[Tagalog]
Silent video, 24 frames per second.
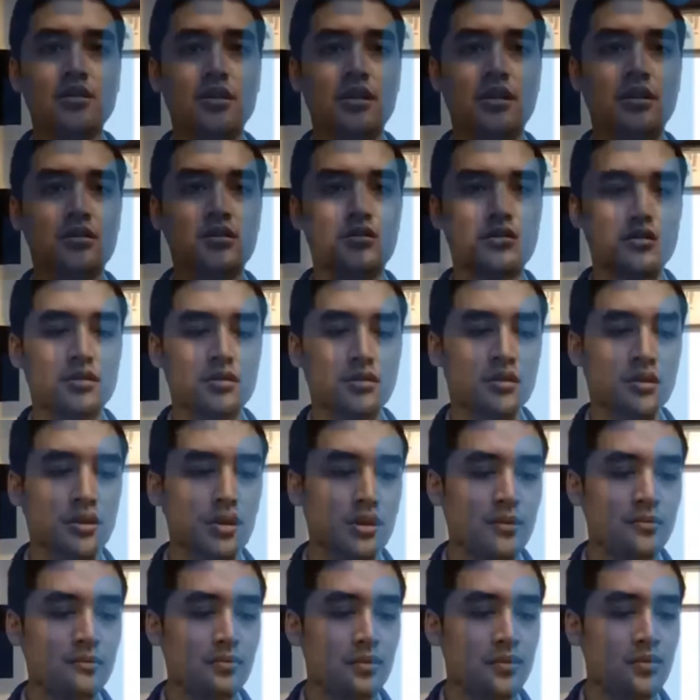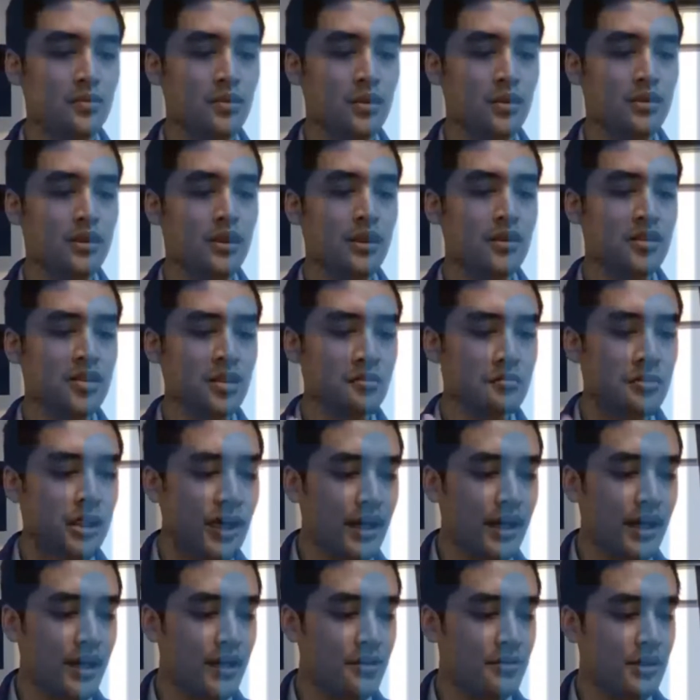Ah, doon na lang po muna tayo sa
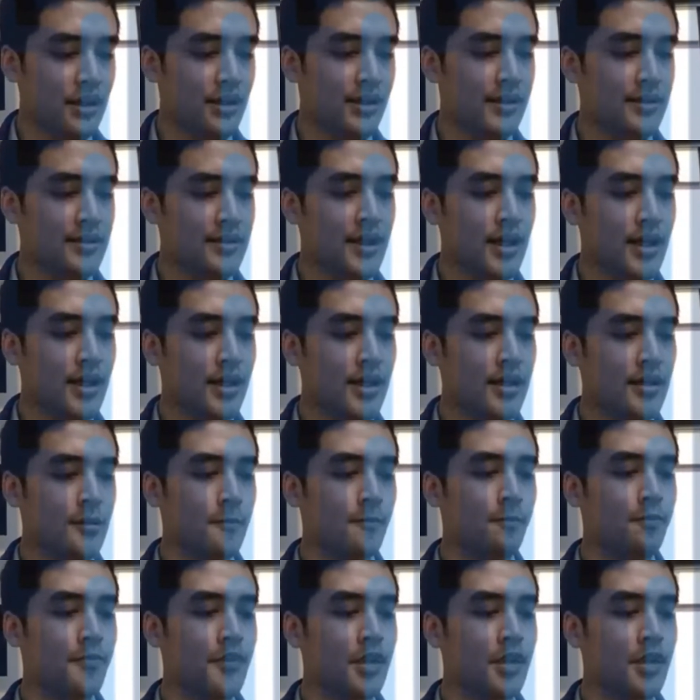bahay magkantahan.